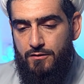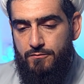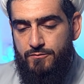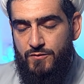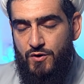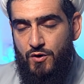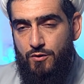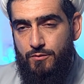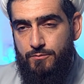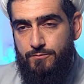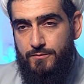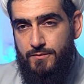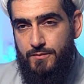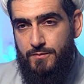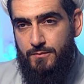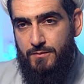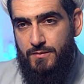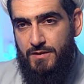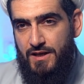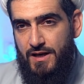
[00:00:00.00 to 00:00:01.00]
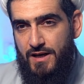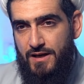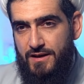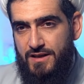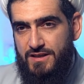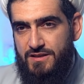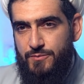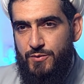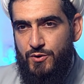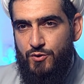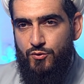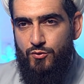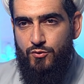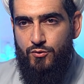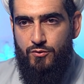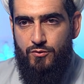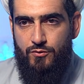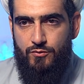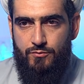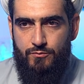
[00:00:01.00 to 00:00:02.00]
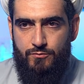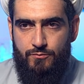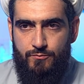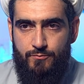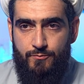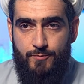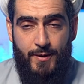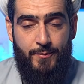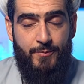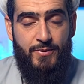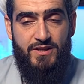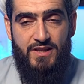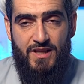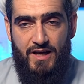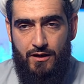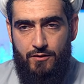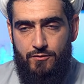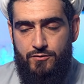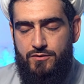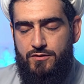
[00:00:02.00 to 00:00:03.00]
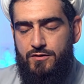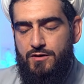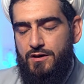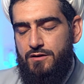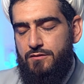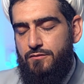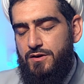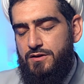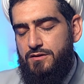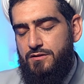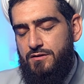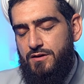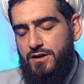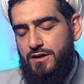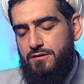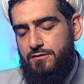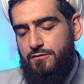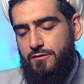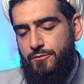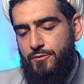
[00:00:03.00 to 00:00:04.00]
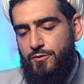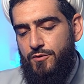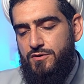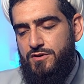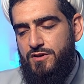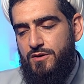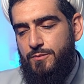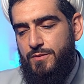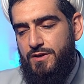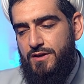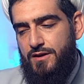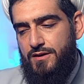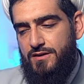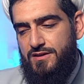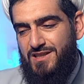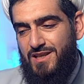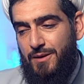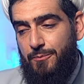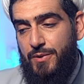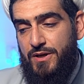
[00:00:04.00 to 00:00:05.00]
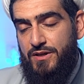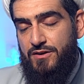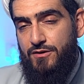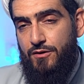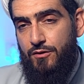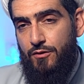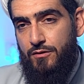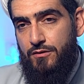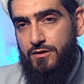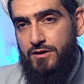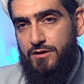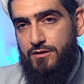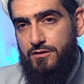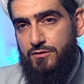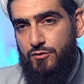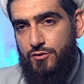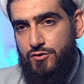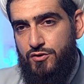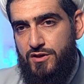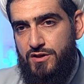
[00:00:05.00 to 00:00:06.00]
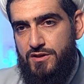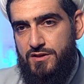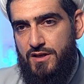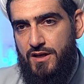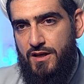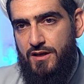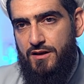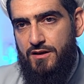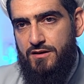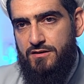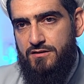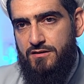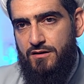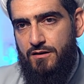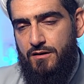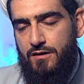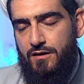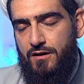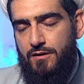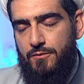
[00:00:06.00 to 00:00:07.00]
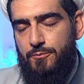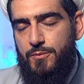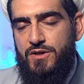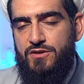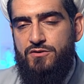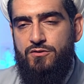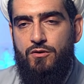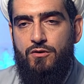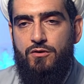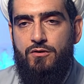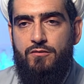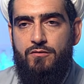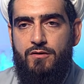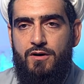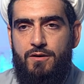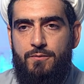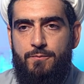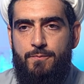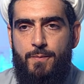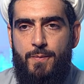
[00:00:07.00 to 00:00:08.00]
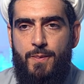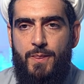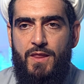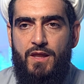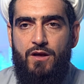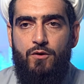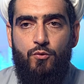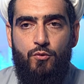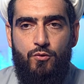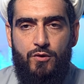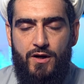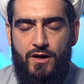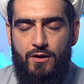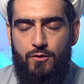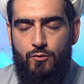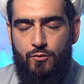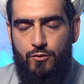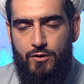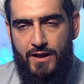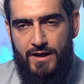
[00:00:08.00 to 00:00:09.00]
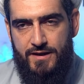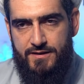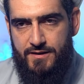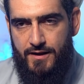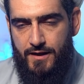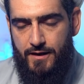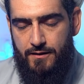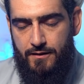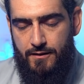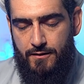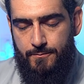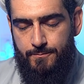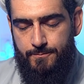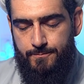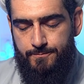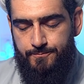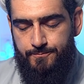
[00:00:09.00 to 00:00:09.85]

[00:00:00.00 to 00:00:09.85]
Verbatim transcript: Но я разберу, попытаюсь ответить на этот вопрос именно с определенной точки зрения, с определенного угла зрения.